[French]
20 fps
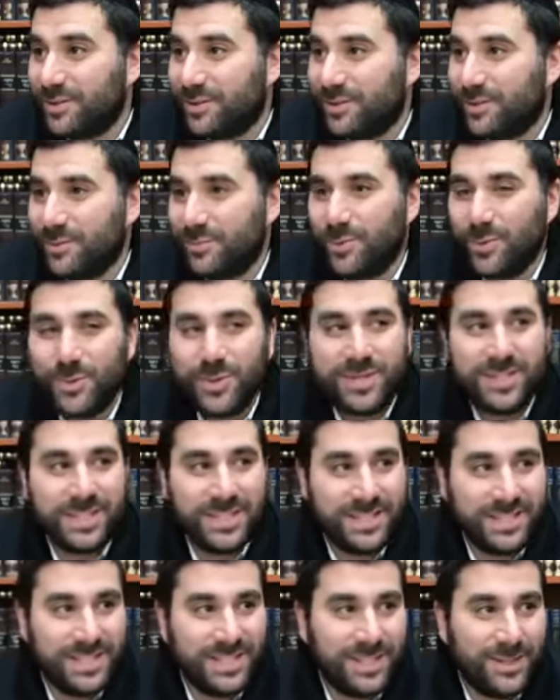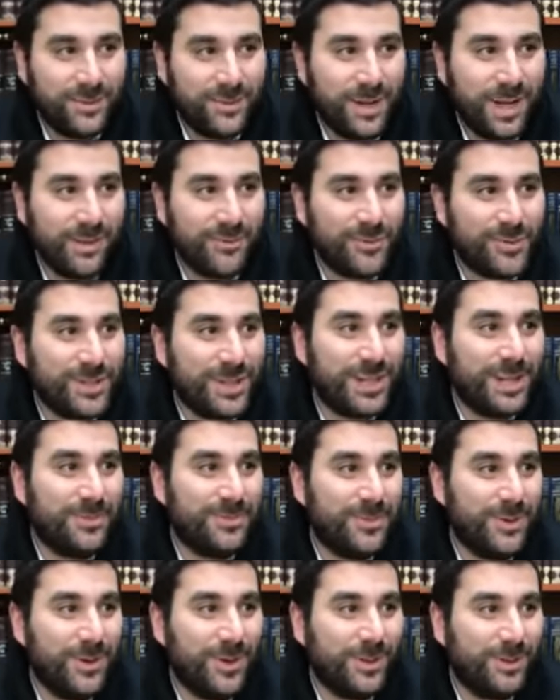que pour le tzadik, il lui arrive jusqu'à la
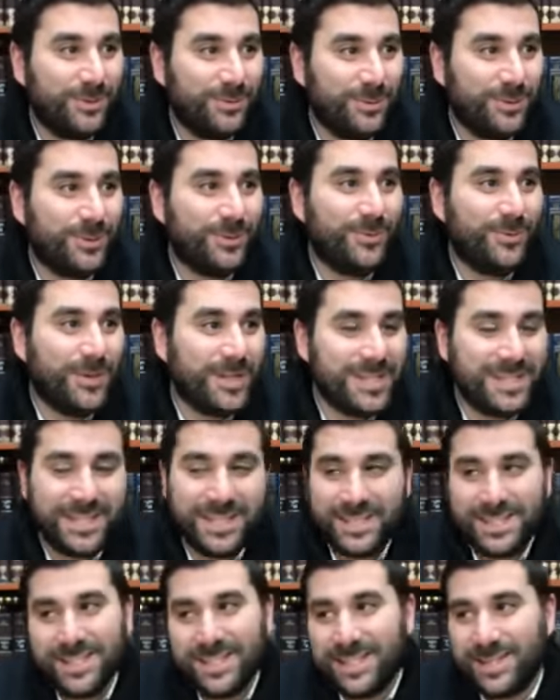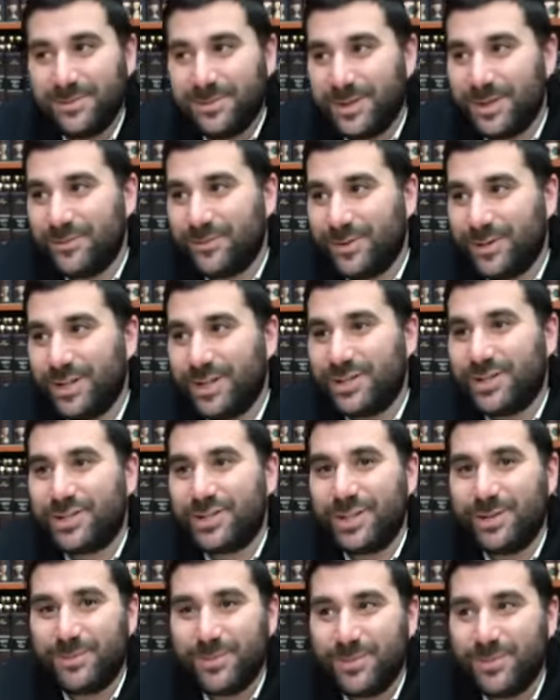porte, pour le moins de eh ben, il faut qu'il aille
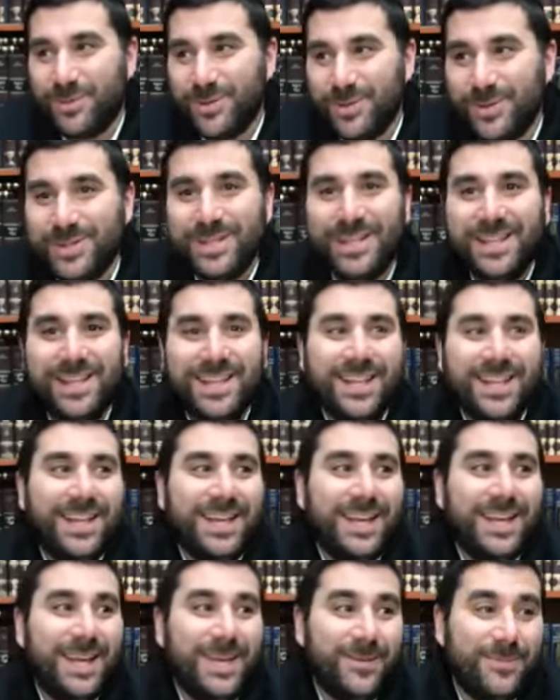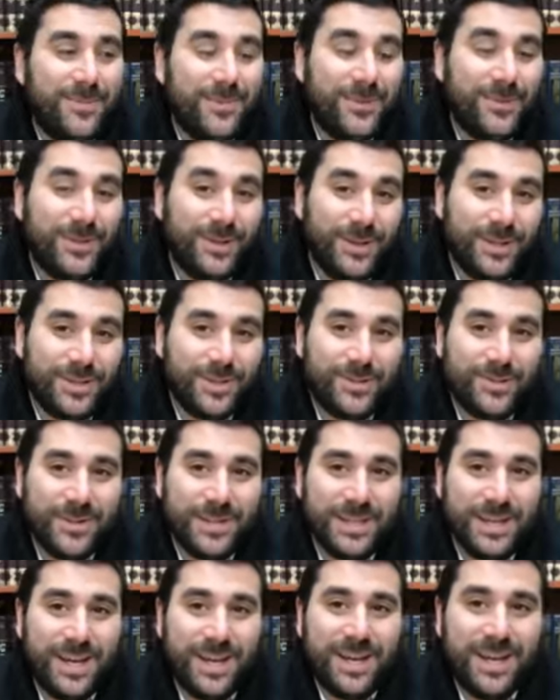chercher un peu plus, et pour euh,
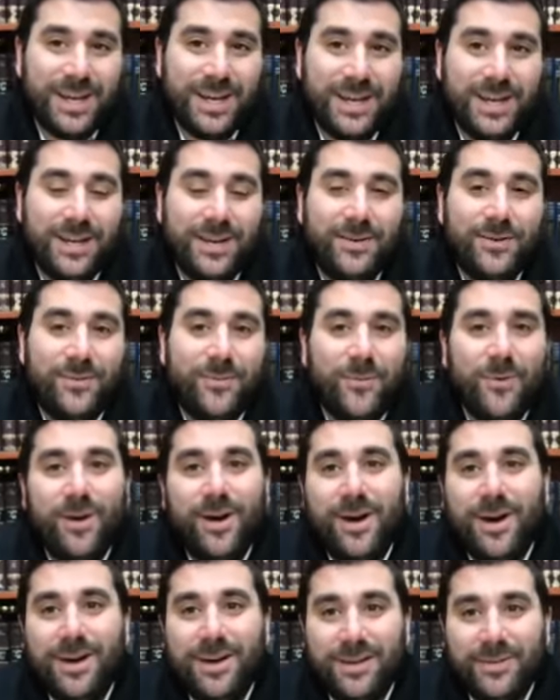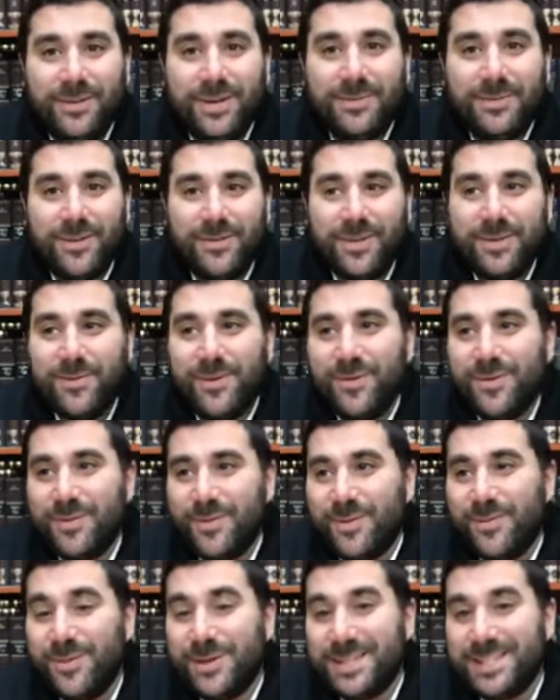celui qui a le moins, vraiment, vraiment,
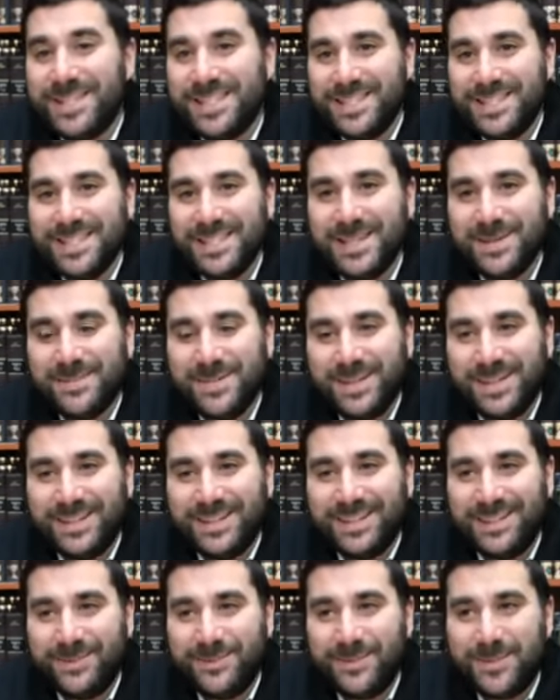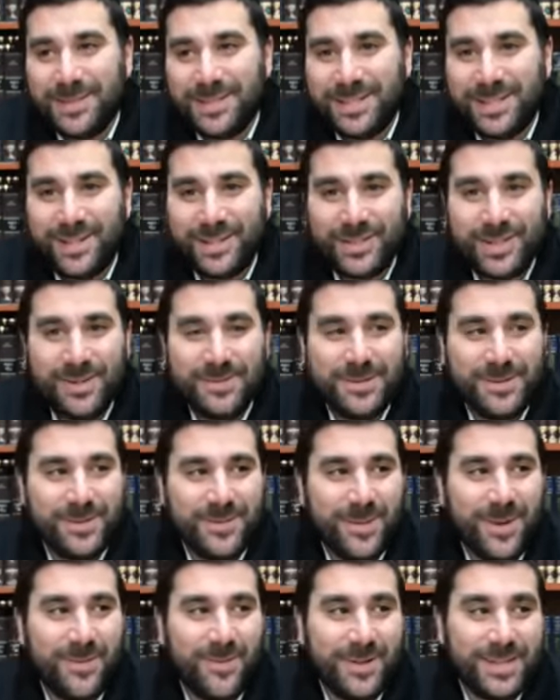vraiment moins de tzadik, eh ben, on ne peut pas dire achat, mais le
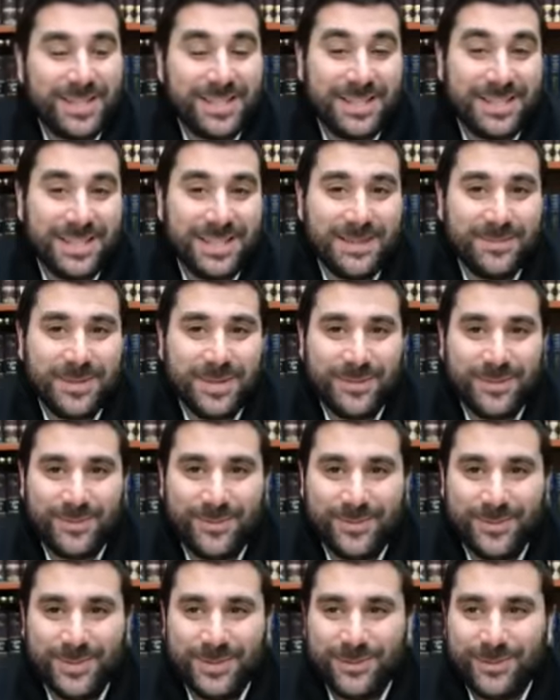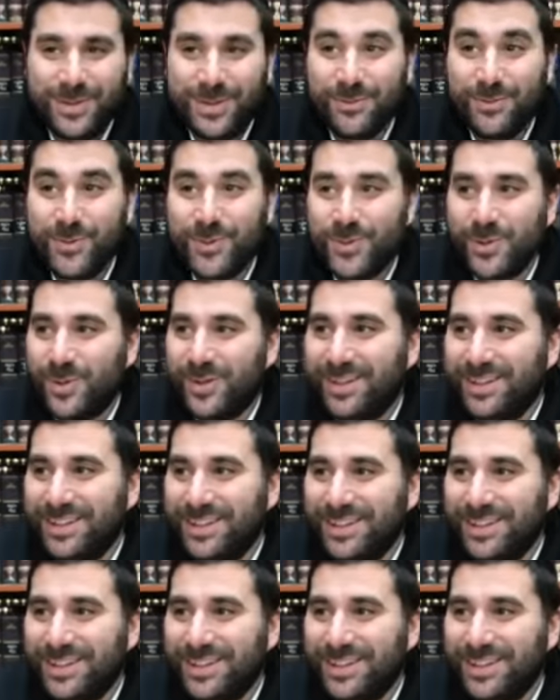moins, moins de tzadik, eh ben, il faut, il faut qu'il bouge. quoi